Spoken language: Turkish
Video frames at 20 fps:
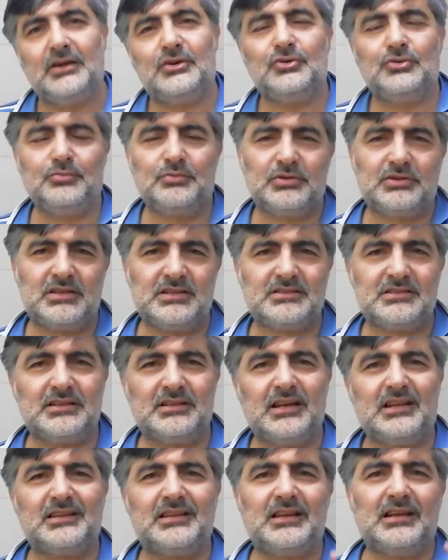
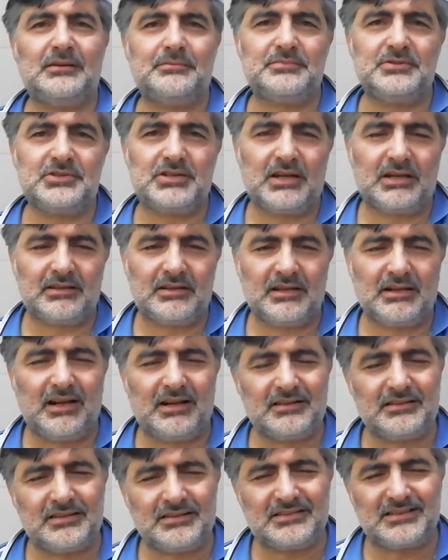Yumurtasını atar, bir şey atar.
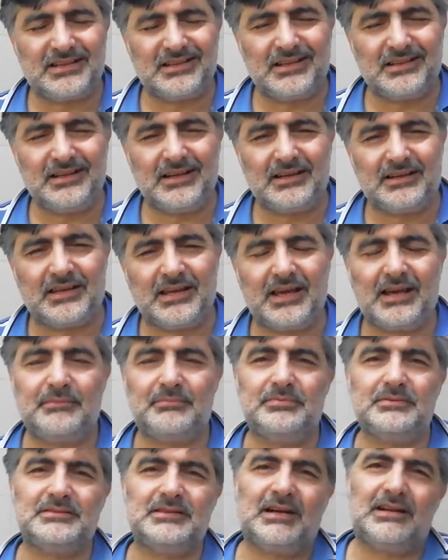Artık sana der ki ya
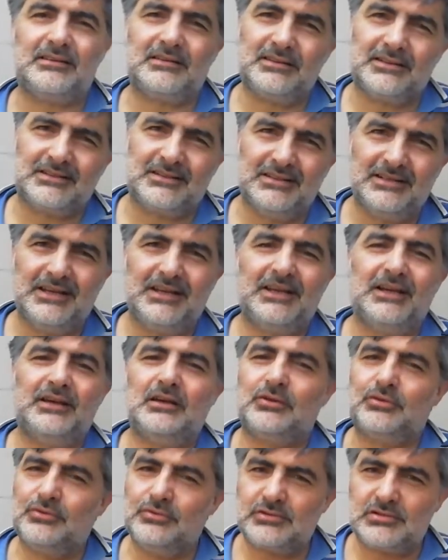biz artık
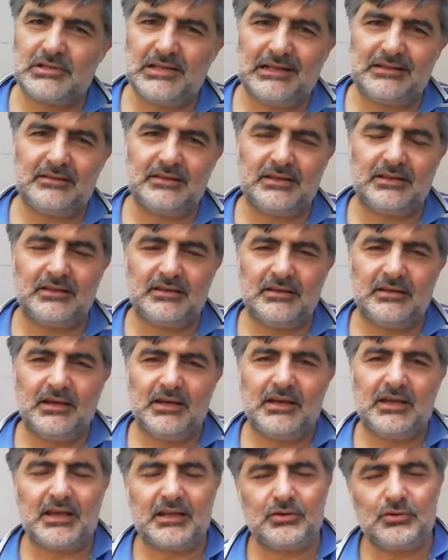güçlendik.
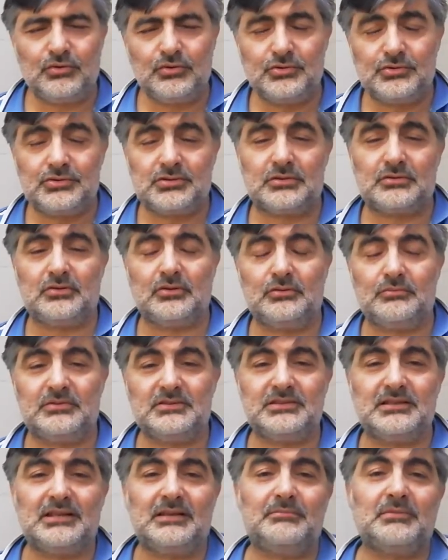Yani 3 çit
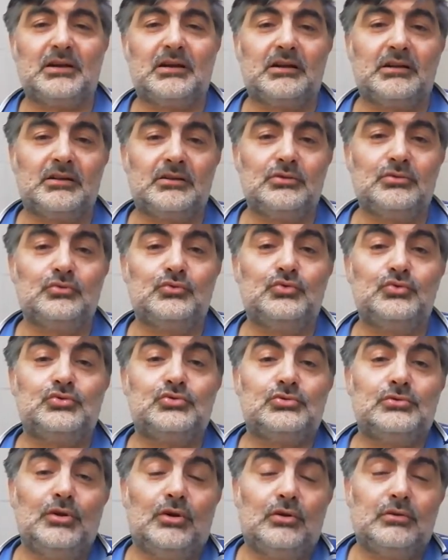olması demek arının
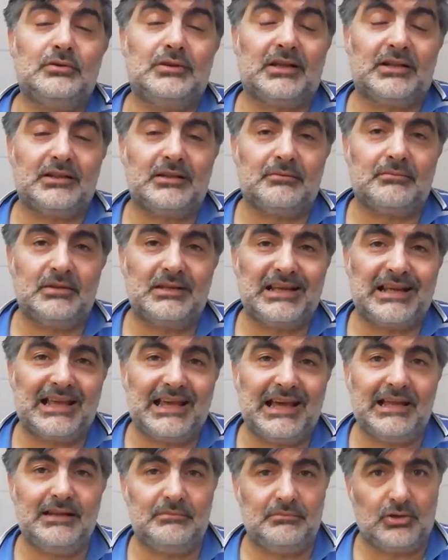güçlü olduğu anlamına
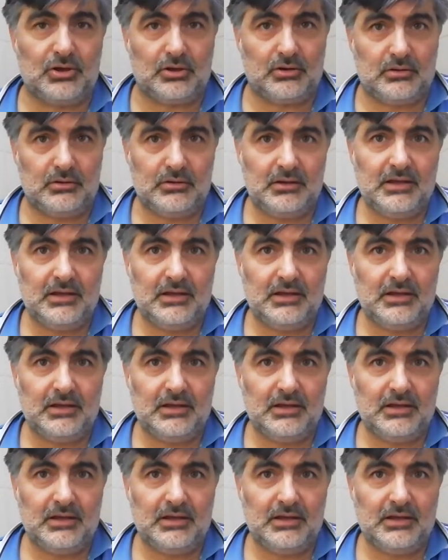gelmiyor.